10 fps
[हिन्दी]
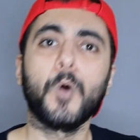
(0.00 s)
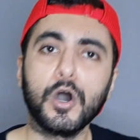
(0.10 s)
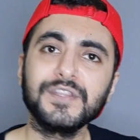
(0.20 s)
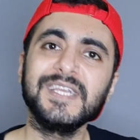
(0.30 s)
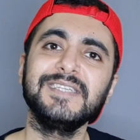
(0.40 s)

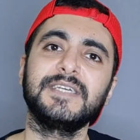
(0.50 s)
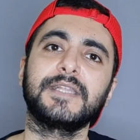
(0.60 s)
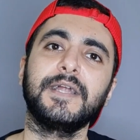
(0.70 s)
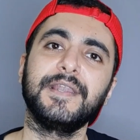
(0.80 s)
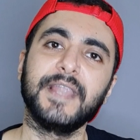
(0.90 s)
बहुत ही
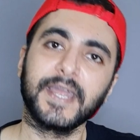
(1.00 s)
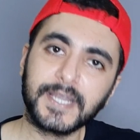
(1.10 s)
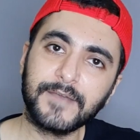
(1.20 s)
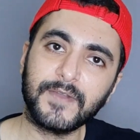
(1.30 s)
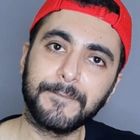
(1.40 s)
ज़्यादा
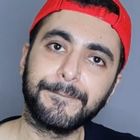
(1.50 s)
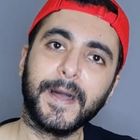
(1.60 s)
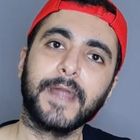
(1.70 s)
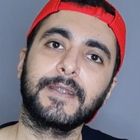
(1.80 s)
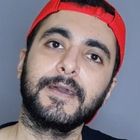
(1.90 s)
नेगेटिव
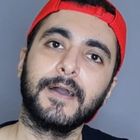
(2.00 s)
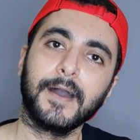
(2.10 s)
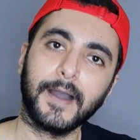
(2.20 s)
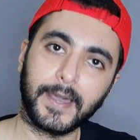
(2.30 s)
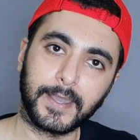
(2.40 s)

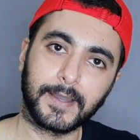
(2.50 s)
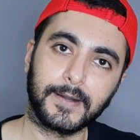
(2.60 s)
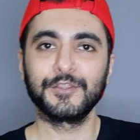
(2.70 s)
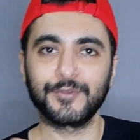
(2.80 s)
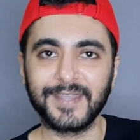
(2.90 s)
इम्पैक्ट आएगा
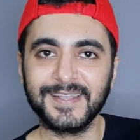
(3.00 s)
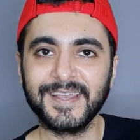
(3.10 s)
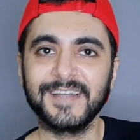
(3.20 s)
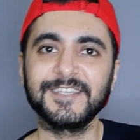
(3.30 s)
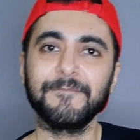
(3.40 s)
तो ये
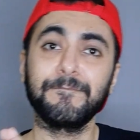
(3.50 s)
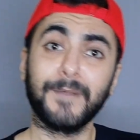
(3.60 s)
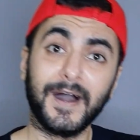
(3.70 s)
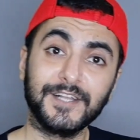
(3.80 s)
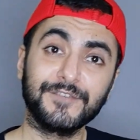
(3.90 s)
थे ऐसे
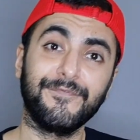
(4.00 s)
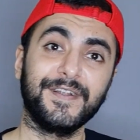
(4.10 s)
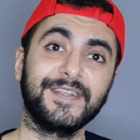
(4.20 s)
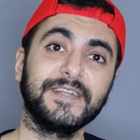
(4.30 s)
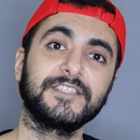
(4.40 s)
पांच
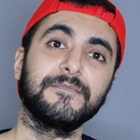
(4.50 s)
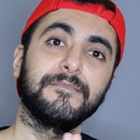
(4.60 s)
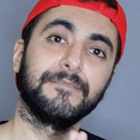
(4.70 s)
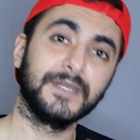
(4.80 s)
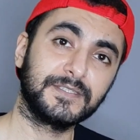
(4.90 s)
फिटनेस
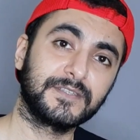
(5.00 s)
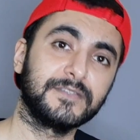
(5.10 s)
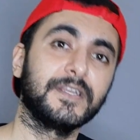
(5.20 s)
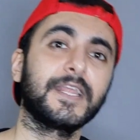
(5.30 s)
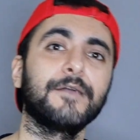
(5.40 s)
मिथ्स
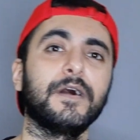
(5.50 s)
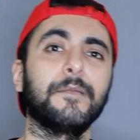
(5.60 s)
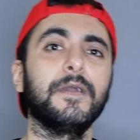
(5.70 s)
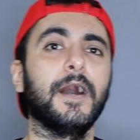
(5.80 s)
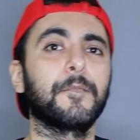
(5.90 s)
जिनके
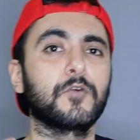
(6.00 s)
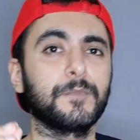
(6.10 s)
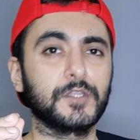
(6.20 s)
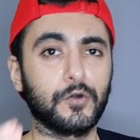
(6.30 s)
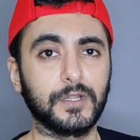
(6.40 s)
बारे में
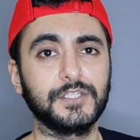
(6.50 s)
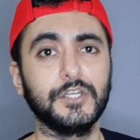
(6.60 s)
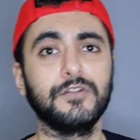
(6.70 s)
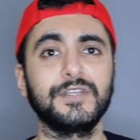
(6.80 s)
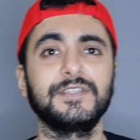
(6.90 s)
आपको पता होना
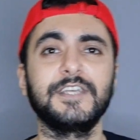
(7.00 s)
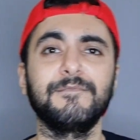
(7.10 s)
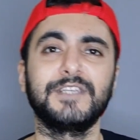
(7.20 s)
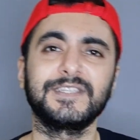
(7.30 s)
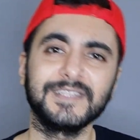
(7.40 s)
चाहिए और जिनसे
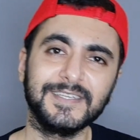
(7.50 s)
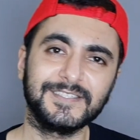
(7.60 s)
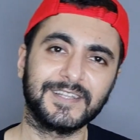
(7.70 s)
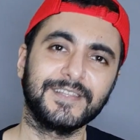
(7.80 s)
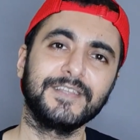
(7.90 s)
आप जितनी
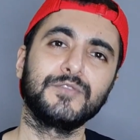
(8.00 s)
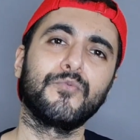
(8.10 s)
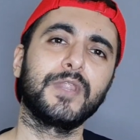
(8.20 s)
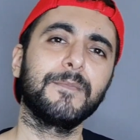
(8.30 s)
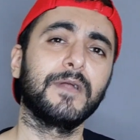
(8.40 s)
जल्दी
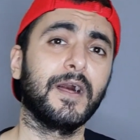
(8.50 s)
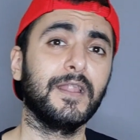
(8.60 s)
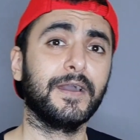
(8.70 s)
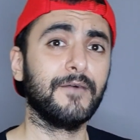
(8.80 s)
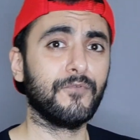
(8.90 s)
दूरी बना
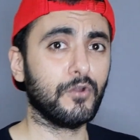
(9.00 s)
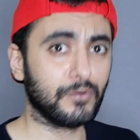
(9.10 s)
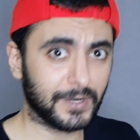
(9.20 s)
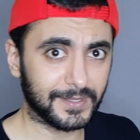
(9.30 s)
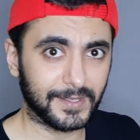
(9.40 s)
लें अगर आप
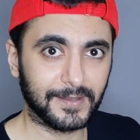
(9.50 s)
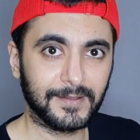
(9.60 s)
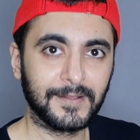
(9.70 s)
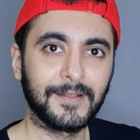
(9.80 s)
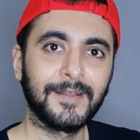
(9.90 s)
फॉलो करते
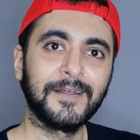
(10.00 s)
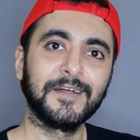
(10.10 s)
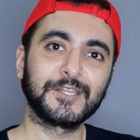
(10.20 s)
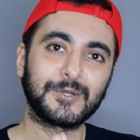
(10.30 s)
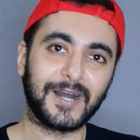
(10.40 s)

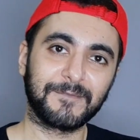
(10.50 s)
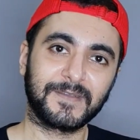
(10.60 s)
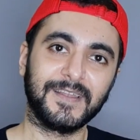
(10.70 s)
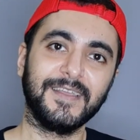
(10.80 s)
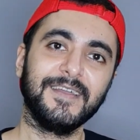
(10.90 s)
हैं तो
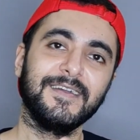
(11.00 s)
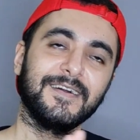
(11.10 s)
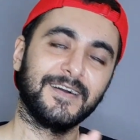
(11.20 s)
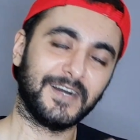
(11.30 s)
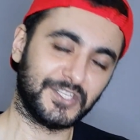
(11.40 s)
आपके लिए
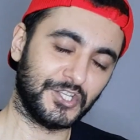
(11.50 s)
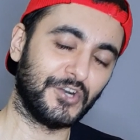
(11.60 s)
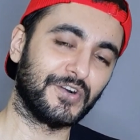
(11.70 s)
अच्छा